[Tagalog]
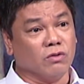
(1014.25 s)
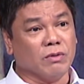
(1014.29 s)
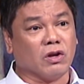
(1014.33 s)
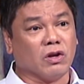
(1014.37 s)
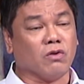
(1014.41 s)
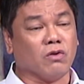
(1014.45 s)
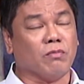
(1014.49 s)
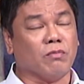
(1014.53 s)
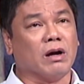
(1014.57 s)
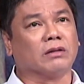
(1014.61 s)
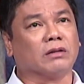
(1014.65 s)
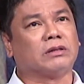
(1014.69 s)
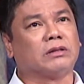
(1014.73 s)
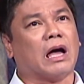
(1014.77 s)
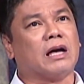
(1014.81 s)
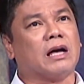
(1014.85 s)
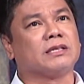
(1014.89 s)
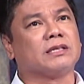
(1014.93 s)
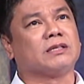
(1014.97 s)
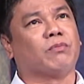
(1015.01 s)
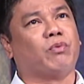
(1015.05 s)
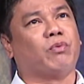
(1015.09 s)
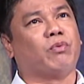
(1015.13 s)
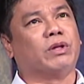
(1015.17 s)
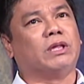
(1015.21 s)
Meron bang taas
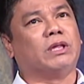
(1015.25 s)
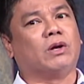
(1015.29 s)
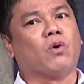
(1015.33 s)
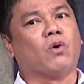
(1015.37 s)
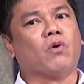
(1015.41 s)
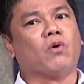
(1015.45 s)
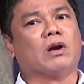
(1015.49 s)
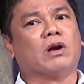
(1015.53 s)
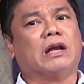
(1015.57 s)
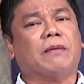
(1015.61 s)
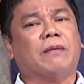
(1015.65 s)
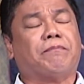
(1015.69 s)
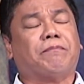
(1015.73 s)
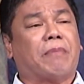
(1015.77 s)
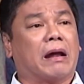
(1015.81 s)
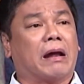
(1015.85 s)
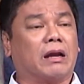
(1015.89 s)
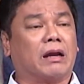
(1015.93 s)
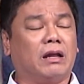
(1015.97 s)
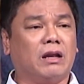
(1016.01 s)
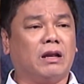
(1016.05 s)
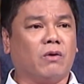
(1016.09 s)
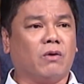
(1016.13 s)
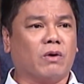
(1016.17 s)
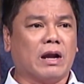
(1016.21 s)
na pwede kong
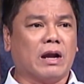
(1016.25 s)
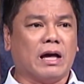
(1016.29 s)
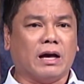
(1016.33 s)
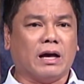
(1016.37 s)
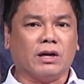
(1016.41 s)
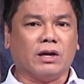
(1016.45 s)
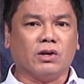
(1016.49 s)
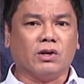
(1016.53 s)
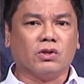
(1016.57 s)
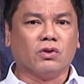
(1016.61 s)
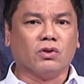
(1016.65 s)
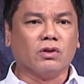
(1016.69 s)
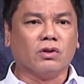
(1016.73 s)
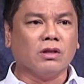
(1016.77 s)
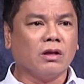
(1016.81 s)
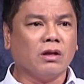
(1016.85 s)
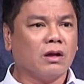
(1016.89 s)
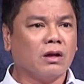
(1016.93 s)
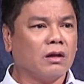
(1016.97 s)
liparin na wala kayo doon?